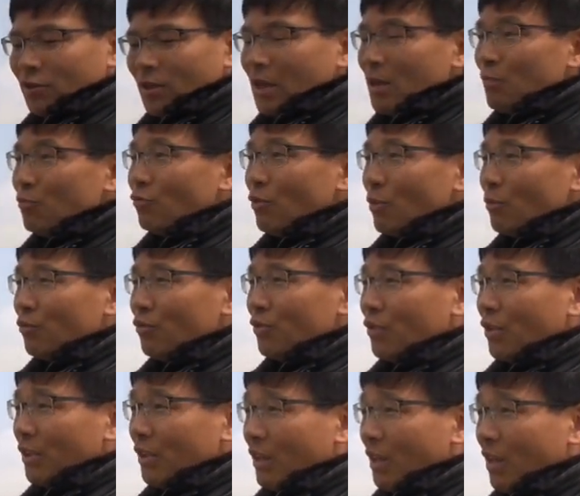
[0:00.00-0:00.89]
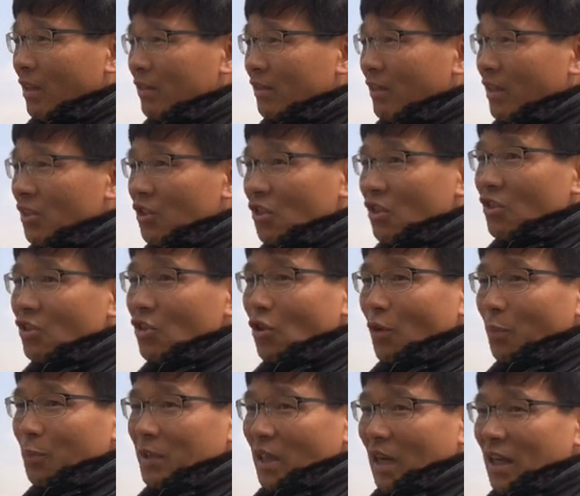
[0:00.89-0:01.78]
탈북원 분들이라든가
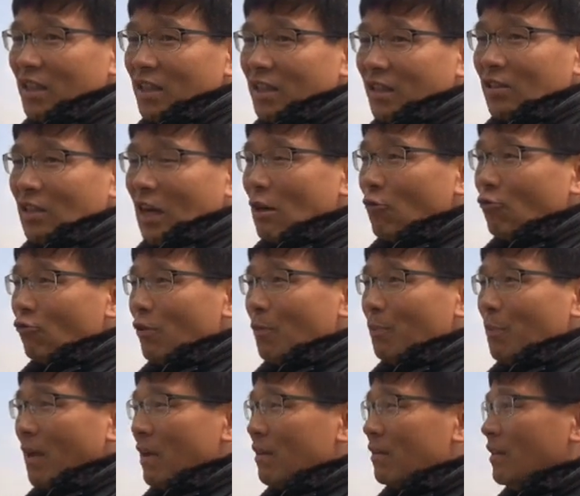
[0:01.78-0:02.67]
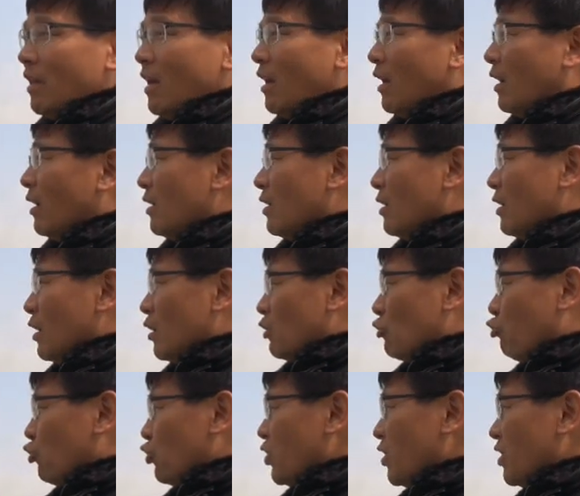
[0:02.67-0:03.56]
직접 자기가 땅굴을 파는데
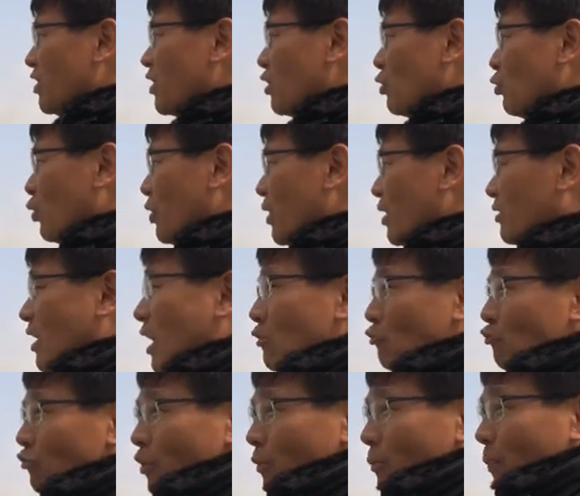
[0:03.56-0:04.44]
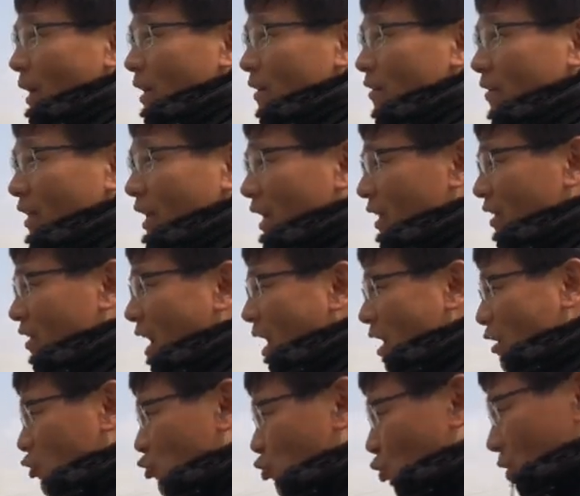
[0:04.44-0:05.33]
90kg의 땅굴을 파는데
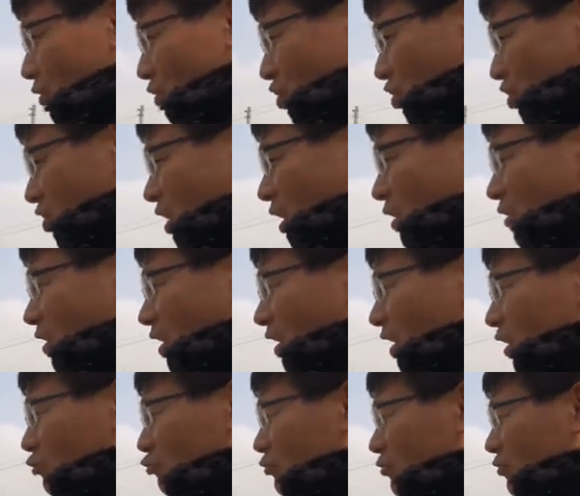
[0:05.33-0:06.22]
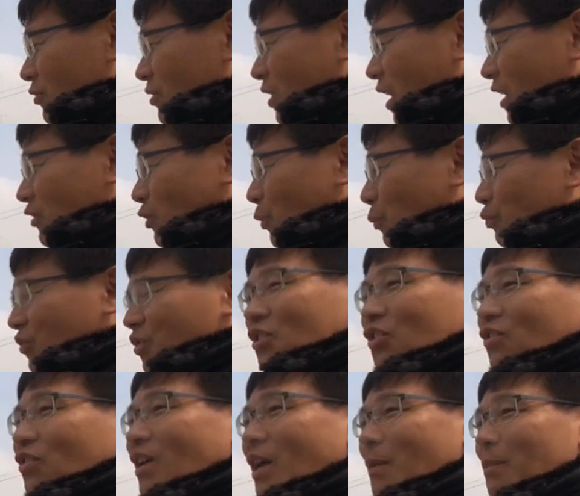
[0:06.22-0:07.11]
양쪽에서 시작을 해가지고서 가서
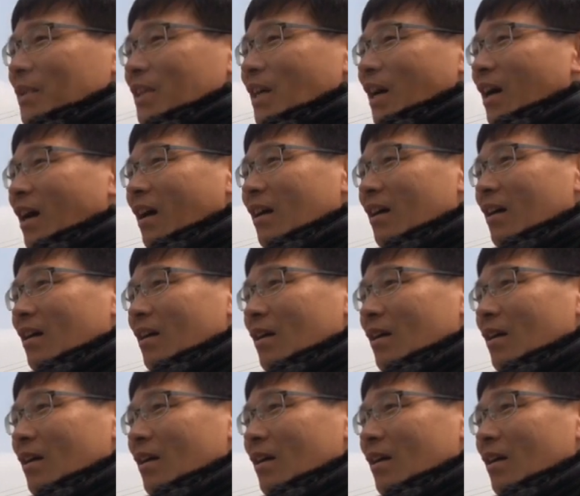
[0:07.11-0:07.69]
붙이더랍니다.